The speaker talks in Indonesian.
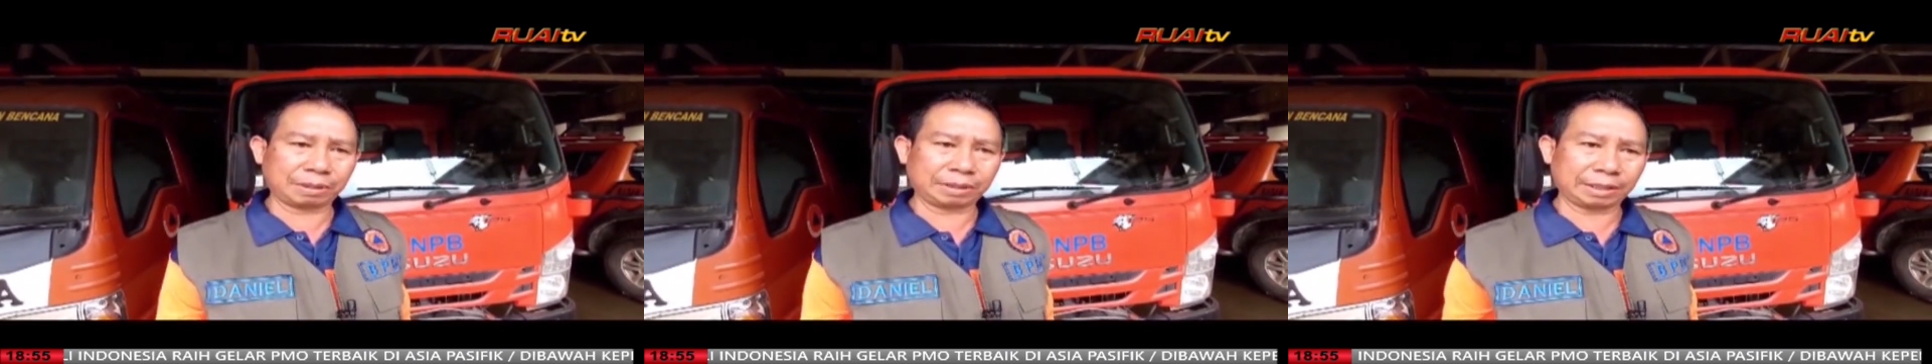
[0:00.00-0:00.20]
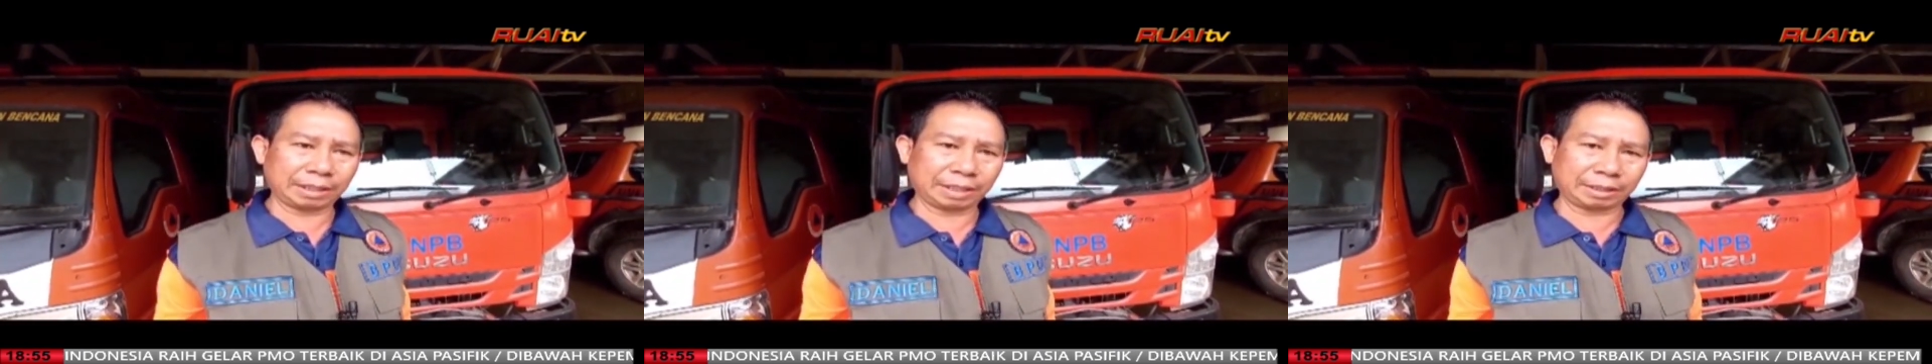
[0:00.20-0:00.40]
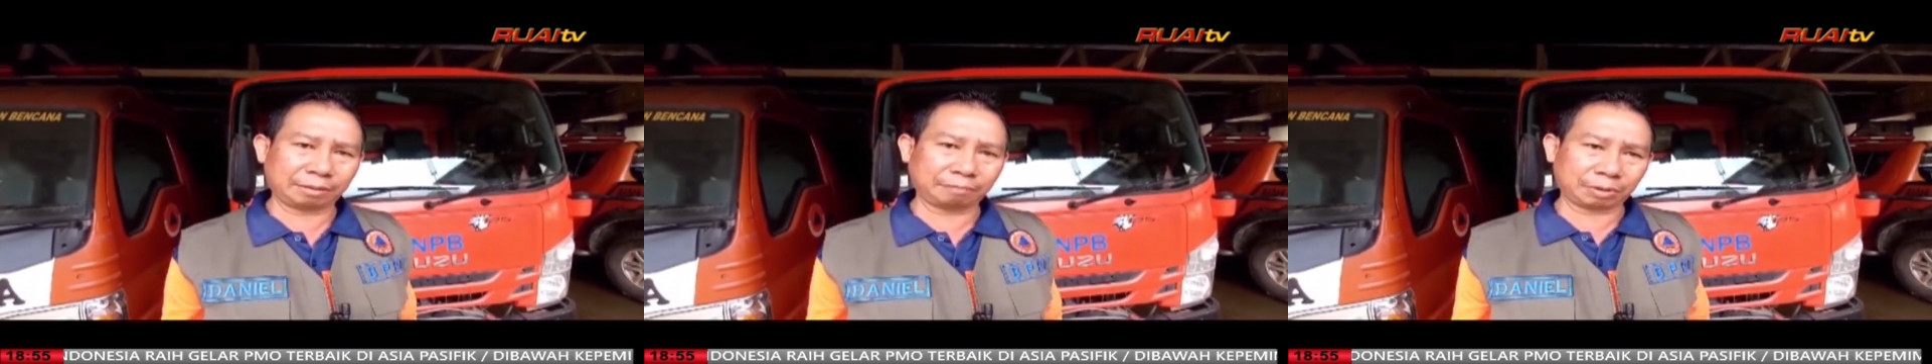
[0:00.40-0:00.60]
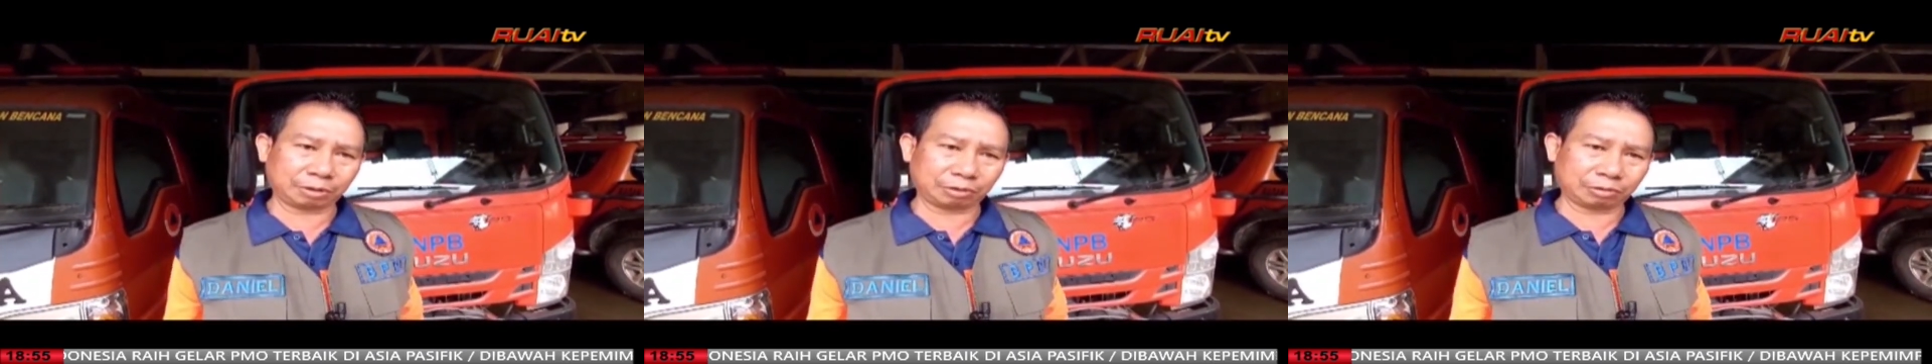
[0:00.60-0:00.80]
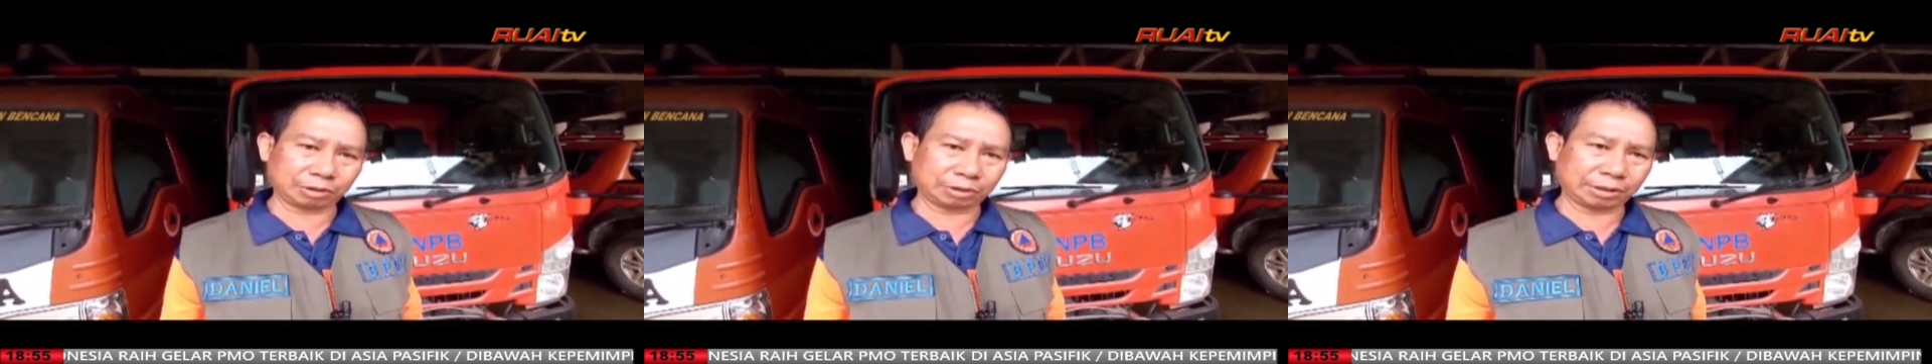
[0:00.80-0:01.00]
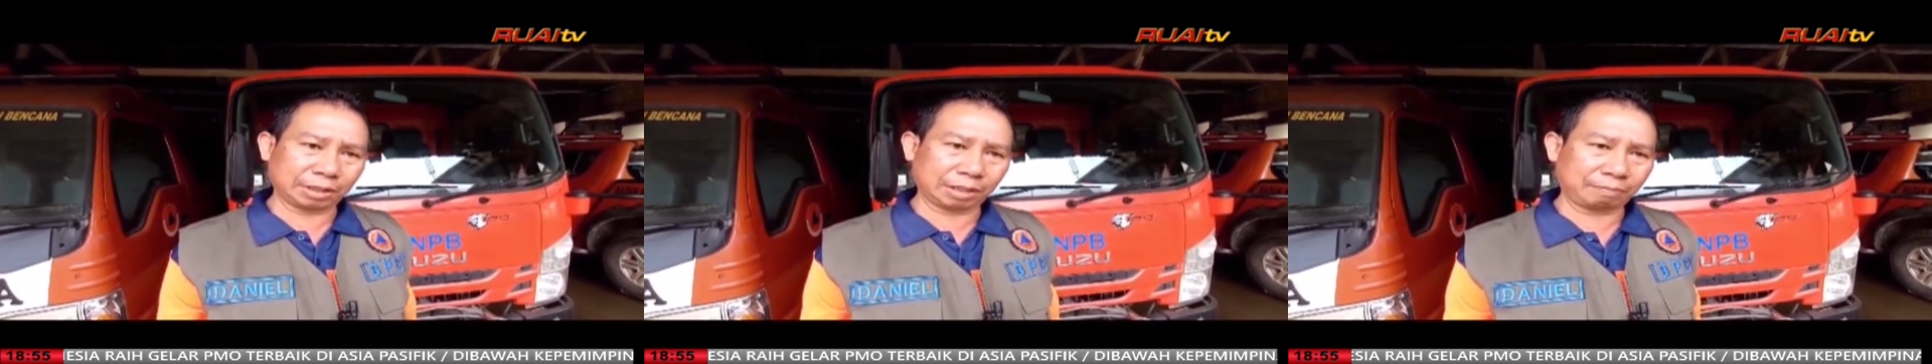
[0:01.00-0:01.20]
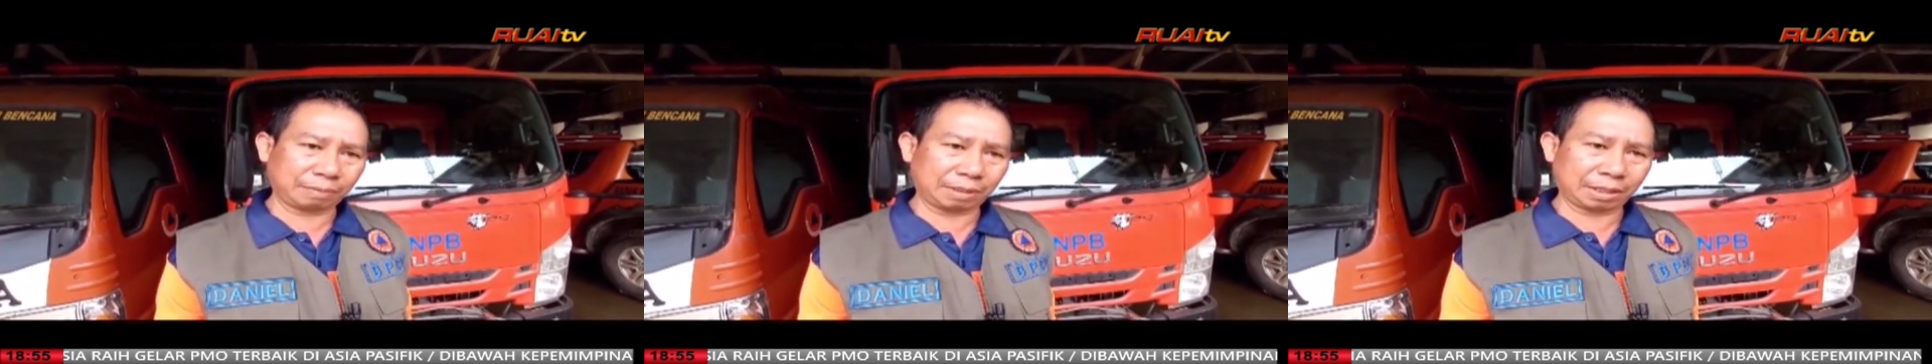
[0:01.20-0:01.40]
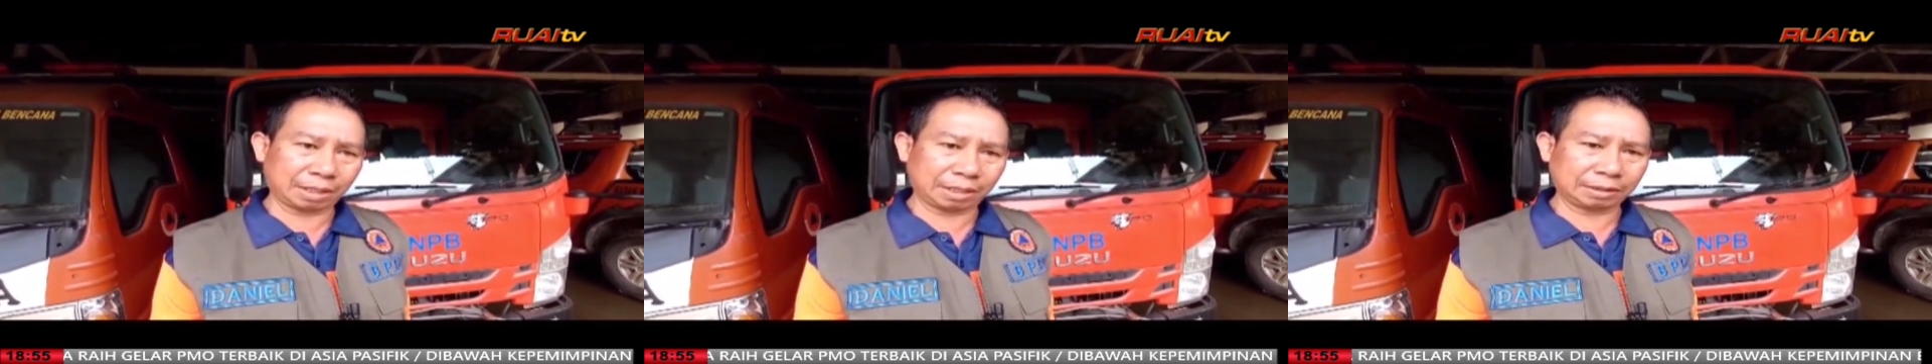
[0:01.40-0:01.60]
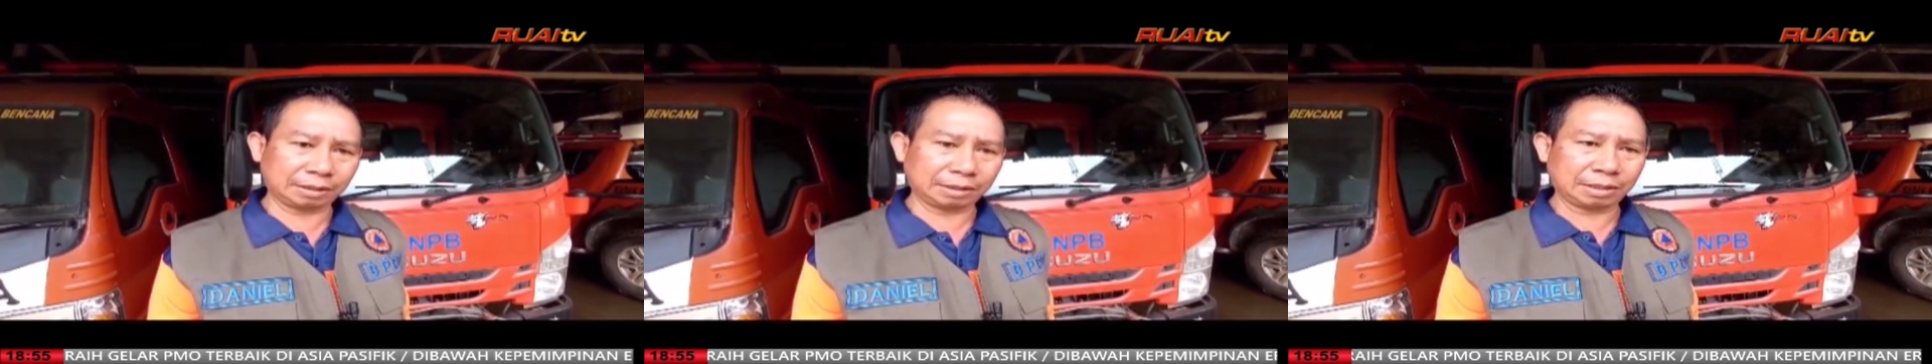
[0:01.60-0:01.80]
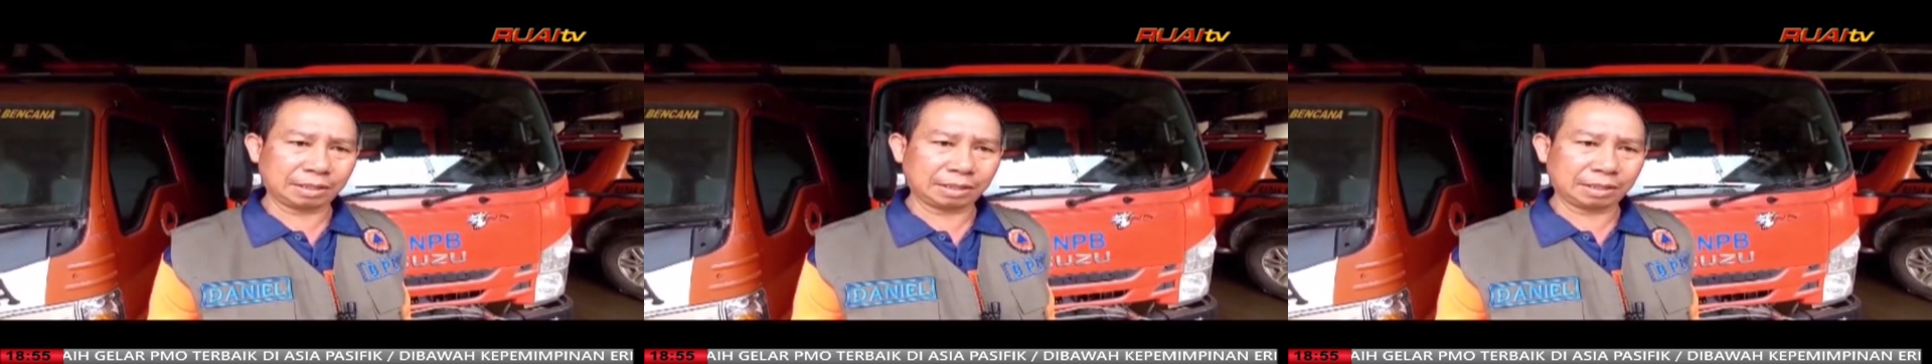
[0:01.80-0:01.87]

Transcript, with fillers: penilaian petugas di lapangan,